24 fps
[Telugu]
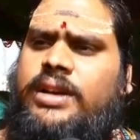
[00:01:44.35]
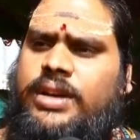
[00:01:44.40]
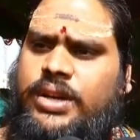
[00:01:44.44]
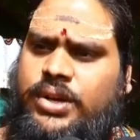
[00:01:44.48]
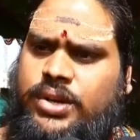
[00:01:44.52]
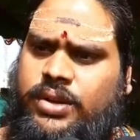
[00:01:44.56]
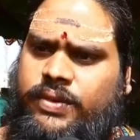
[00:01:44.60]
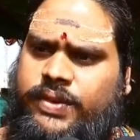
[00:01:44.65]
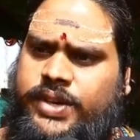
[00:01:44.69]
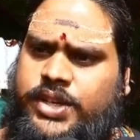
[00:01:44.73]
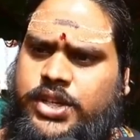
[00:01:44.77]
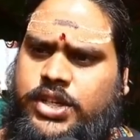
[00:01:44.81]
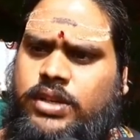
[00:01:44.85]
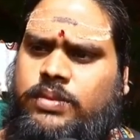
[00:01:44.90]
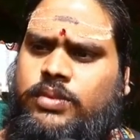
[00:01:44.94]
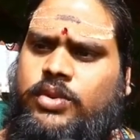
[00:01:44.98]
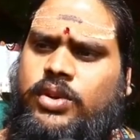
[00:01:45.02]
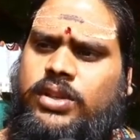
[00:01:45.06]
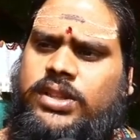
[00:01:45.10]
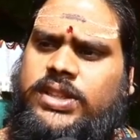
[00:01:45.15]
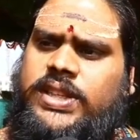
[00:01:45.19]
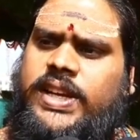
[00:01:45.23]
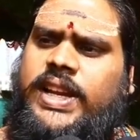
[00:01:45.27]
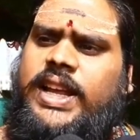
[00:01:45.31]
ఇటు
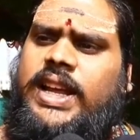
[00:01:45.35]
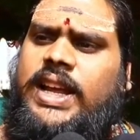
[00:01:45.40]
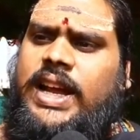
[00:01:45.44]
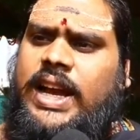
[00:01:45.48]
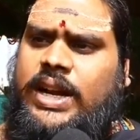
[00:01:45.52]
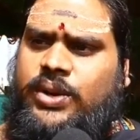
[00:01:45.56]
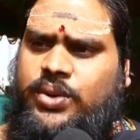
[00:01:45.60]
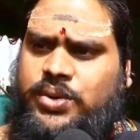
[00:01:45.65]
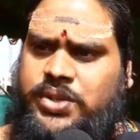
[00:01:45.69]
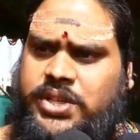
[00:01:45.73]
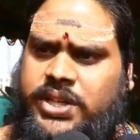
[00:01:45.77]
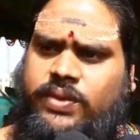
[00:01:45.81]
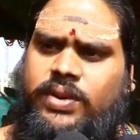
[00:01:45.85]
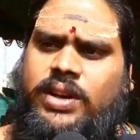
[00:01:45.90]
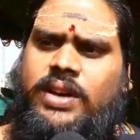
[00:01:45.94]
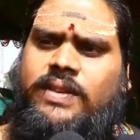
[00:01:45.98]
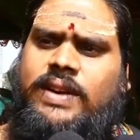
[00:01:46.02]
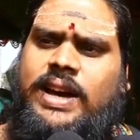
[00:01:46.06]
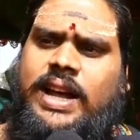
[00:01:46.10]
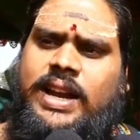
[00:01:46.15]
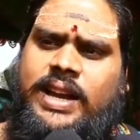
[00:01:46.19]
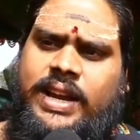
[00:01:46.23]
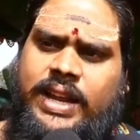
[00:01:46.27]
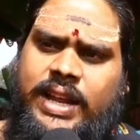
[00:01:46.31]
విష్ణుమూర్తిని అటు శివుల
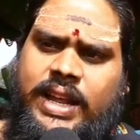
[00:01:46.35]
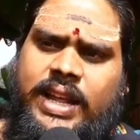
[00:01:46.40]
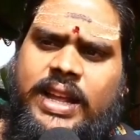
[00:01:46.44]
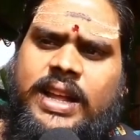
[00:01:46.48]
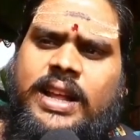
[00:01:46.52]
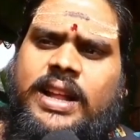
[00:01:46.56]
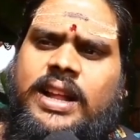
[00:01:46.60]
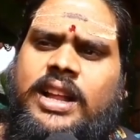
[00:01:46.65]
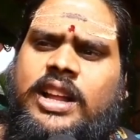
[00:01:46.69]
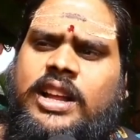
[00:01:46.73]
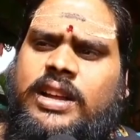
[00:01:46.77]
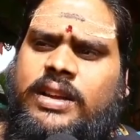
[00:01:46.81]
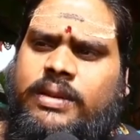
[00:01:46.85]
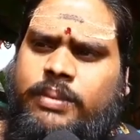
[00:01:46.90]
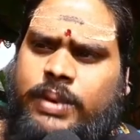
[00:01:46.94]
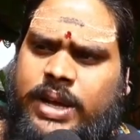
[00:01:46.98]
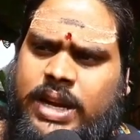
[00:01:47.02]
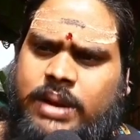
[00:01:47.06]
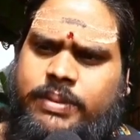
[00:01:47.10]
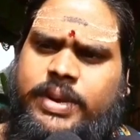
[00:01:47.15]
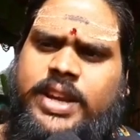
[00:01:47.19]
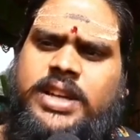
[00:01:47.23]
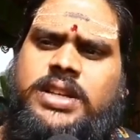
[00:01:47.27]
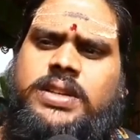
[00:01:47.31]
వారిని
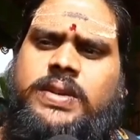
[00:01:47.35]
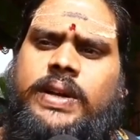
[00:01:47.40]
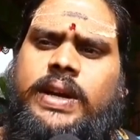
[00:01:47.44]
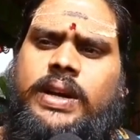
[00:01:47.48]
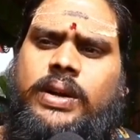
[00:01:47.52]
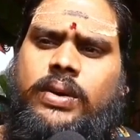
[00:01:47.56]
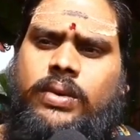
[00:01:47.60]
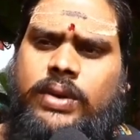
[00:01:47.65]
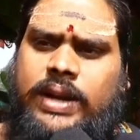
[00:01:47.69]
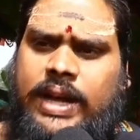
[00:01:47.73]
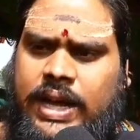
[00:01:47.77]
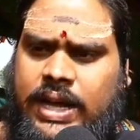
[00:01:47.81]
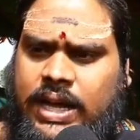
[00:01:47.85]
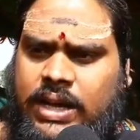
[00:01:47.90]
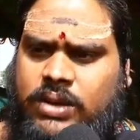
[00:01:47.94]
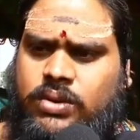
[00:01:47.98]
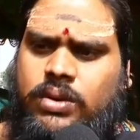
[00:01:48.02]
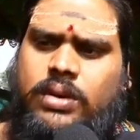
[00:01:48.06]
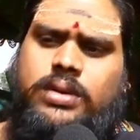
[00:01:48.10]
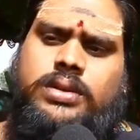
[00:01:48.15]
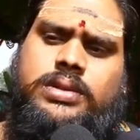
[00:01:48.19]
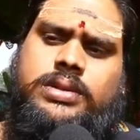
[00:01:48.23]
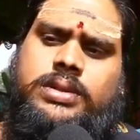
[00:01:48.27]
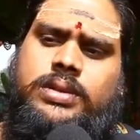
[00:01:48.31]
పరమేశ్వరుని కూడా
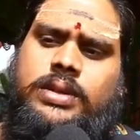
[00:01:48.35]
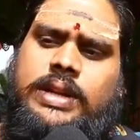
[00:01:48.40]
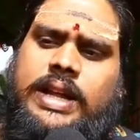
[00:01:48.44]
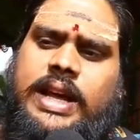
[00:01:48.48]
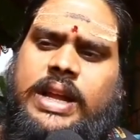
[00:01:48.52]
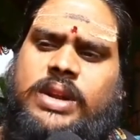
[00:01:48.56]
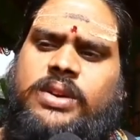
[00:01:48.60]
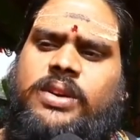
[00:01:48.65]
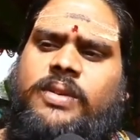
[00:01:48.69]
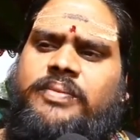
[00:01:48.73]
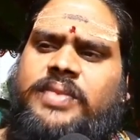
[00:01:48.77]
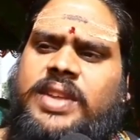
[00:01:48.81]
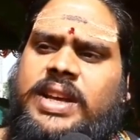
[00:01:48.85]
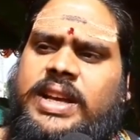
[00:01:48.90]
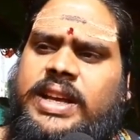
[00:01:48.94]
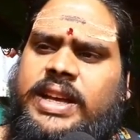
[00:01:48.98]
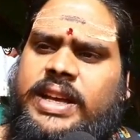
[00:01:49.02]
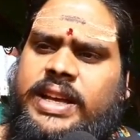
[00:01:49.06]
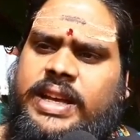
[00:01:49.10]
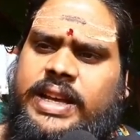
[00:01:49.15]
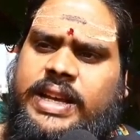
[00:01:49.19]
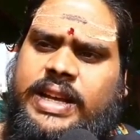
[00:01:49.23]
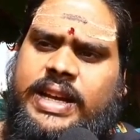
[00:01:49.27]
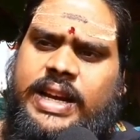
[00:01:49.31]
కొలుస్తున్నారు
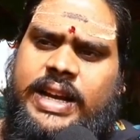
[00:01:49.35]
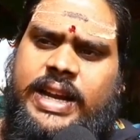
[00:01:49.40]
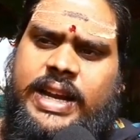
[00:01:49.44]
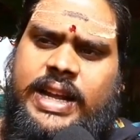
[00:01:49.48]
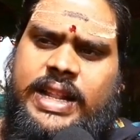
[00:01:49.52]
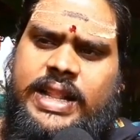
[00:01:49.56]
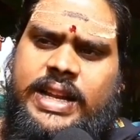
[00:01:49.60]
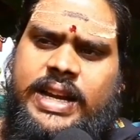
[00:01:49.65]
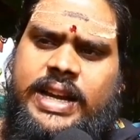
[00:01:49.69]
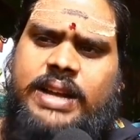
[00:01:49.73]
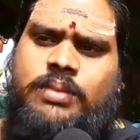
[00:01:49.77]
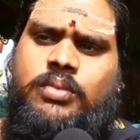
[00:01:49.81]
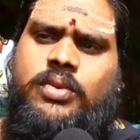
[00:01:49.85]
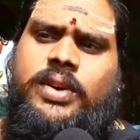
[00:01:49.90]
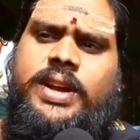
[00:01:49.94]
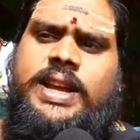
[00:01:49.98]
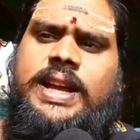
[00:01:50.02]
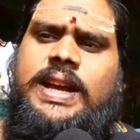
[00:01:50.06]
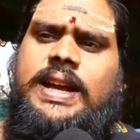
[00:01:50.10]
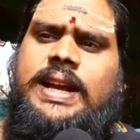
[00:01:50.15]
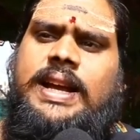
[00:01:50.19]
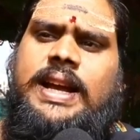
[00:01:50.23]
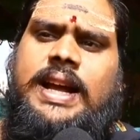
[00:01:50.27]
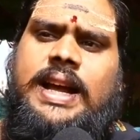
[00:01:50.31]
ఇక్కడ ఏంటంటే
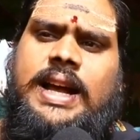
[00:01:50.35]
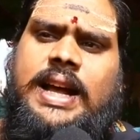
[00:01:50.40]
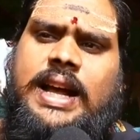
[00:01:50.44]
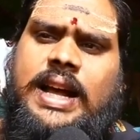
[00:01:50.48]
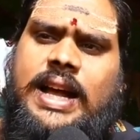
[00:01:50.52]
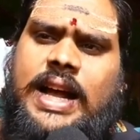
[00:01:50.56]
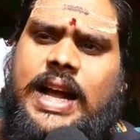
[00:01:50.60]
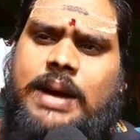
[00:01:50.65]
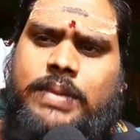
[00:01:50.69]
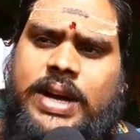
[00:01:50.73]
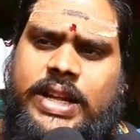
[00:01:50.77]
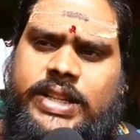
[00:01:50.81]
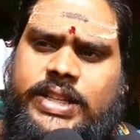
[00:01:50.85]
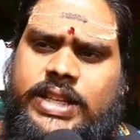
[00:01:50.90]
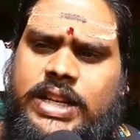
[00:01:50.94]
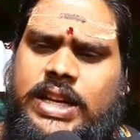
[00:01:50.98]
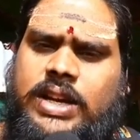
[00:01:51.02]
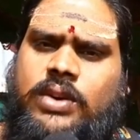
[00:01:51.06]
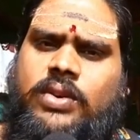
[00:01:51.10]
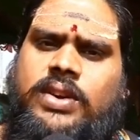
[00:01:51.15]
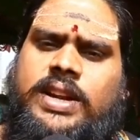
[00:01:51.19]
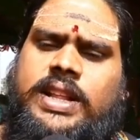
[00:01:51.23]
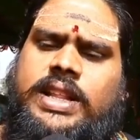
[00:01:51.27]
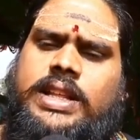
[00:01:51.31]
ముఖ్యంగా ఆ
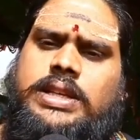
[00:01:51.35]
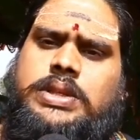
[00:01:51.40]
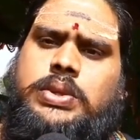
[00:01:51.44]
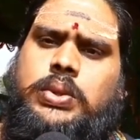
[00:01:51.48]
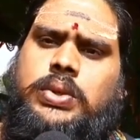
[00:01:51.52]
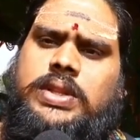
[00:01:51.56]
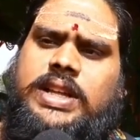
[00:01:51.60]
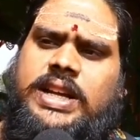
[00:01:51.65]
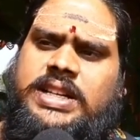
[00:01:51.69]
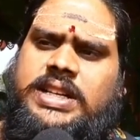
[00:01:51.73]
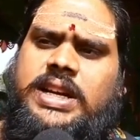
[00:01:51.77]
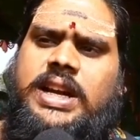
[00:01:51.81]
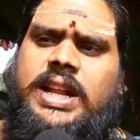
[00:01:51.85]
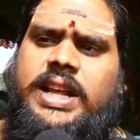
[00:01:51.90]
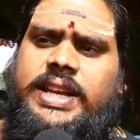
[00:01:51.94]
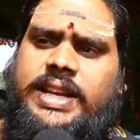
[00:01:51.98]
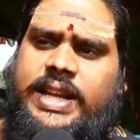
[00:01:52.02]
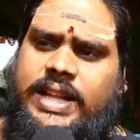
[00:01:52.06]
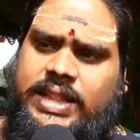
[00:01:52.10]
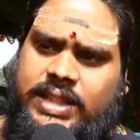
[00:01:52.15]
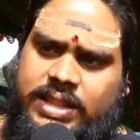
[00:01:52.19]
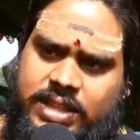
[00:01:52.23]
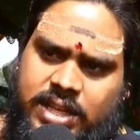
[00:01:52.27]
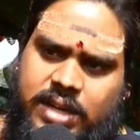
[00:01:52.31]
మధ్యలో ఉన్నది సుదర్శన
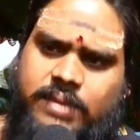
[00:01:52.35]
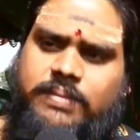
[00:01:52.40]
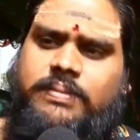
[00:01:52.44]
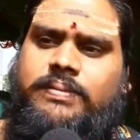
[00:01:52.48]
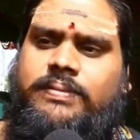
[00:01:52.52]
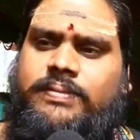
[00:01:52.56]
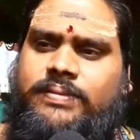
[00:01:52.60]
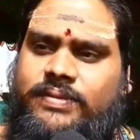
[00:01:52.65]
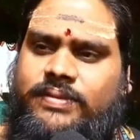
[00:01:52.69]
యంత్రం